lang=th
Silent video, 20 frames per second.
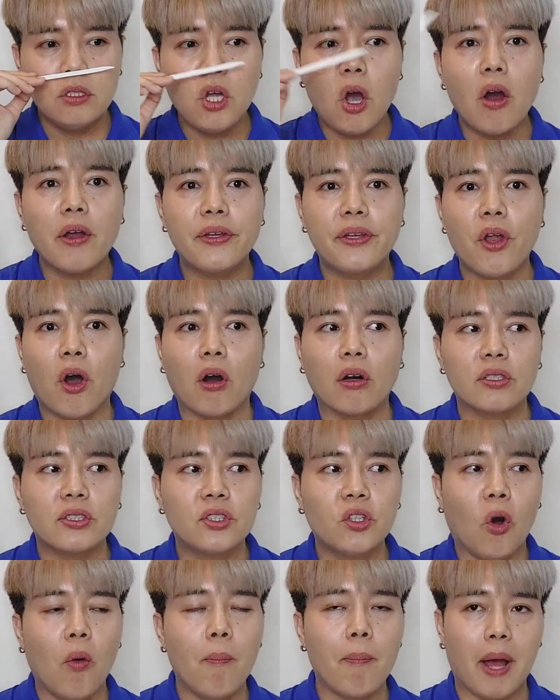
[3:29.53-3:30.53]
ยอดดอก
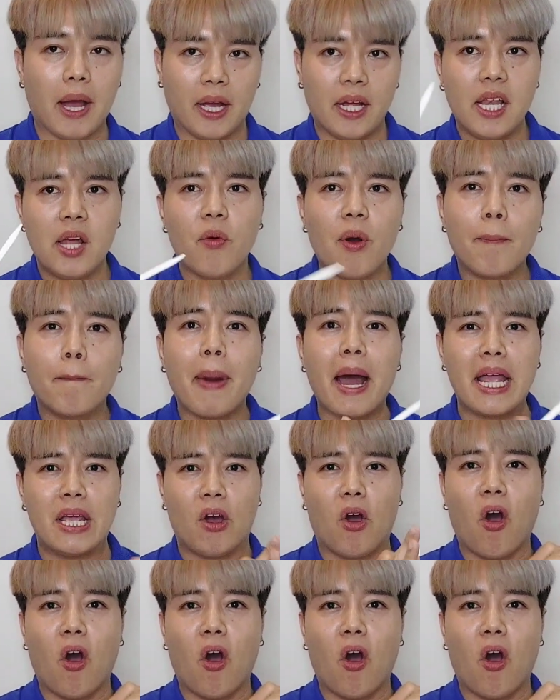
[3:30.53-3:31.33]
ส้มอ่ะเขาเรียกว่าใบ